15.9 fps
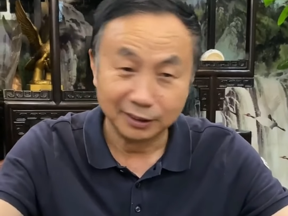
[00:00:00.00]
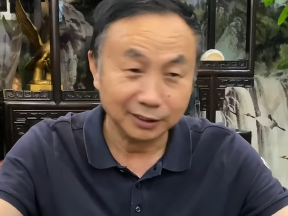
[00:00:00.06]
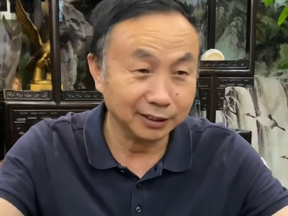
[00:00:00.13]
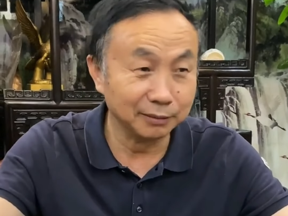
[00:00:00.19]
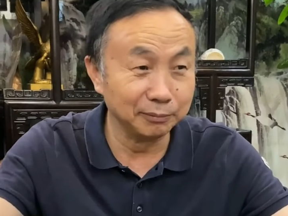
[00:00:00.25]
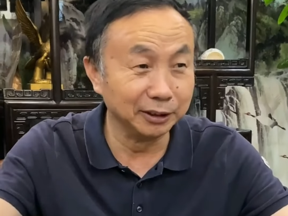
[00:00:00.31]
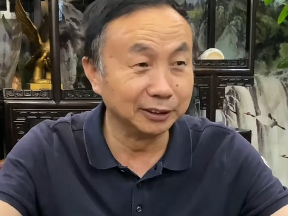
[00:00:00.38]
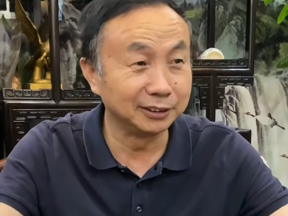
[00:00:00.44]

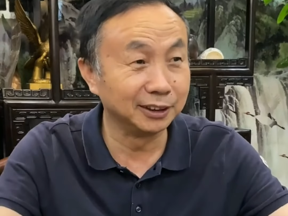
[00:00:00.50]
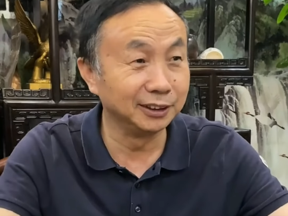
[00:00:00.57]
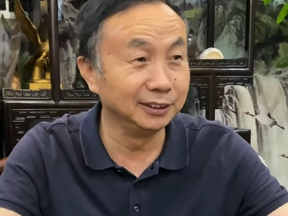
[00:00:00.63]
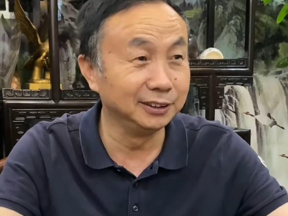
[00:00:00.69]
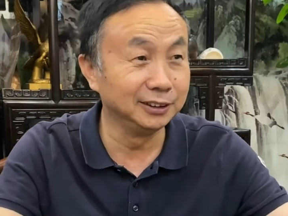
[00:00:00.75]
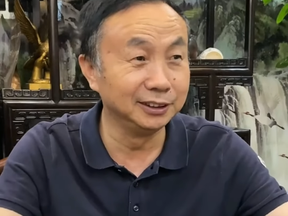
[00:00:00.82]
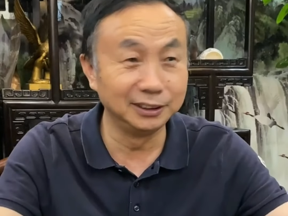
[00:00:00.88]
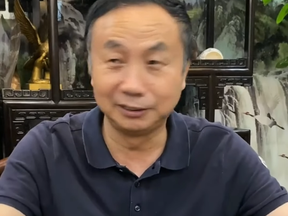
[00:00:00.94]
没成
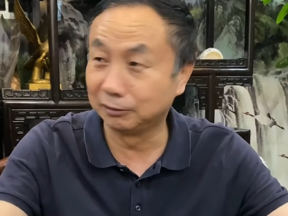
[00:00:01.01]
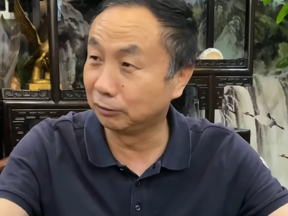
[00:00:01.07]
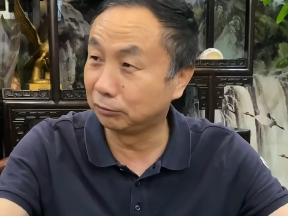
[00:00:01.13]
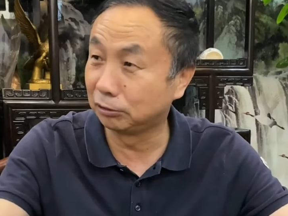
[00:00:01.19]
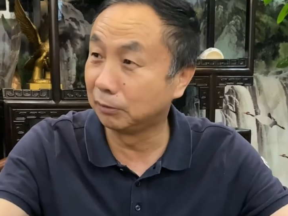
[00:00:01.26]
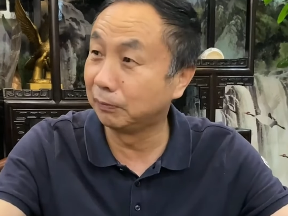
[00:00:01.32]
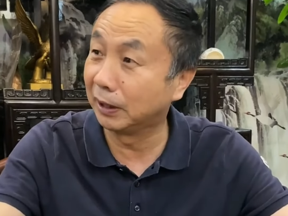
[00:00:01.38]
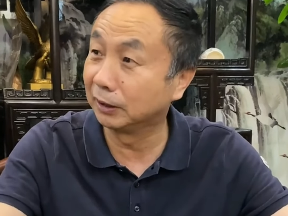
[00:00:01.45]
绩你就要
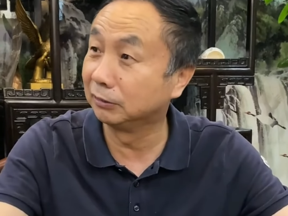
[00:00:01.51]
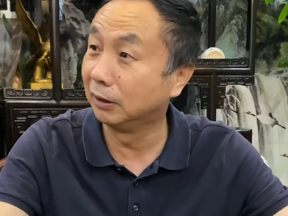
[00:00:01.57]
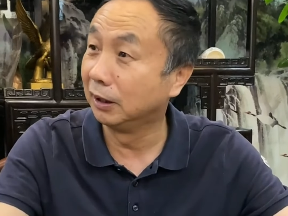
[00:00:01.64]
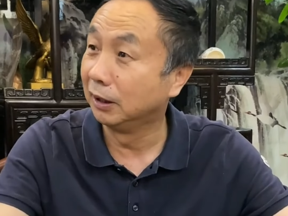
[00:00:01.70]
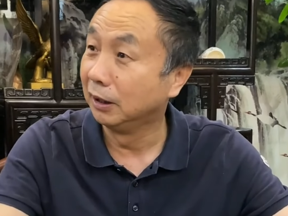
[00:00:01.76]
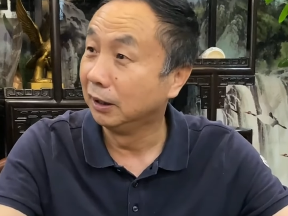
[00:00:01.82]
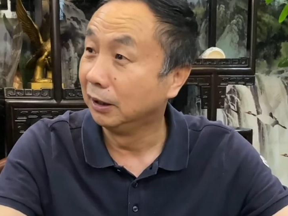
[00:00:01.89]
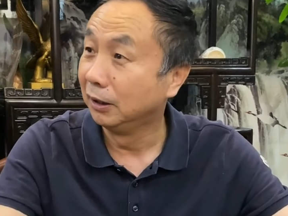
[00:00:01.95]
出八十
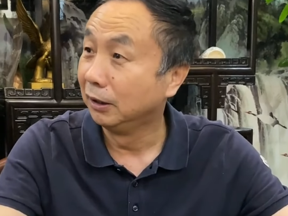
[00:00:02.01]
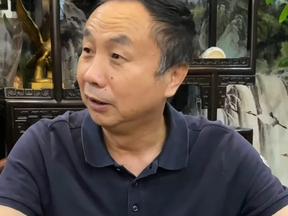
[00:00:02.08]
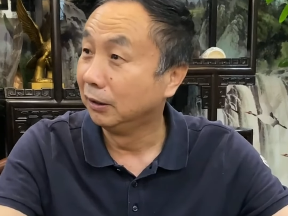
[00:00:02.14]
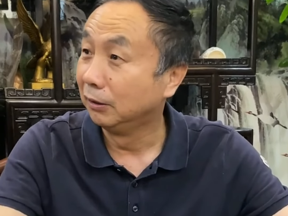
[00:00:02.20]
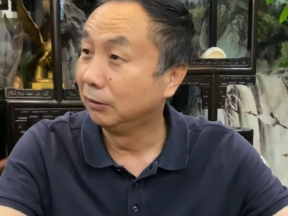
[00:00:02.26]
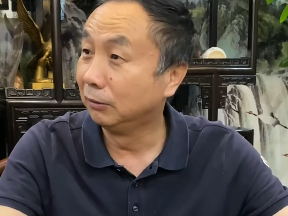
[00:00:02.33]
万。”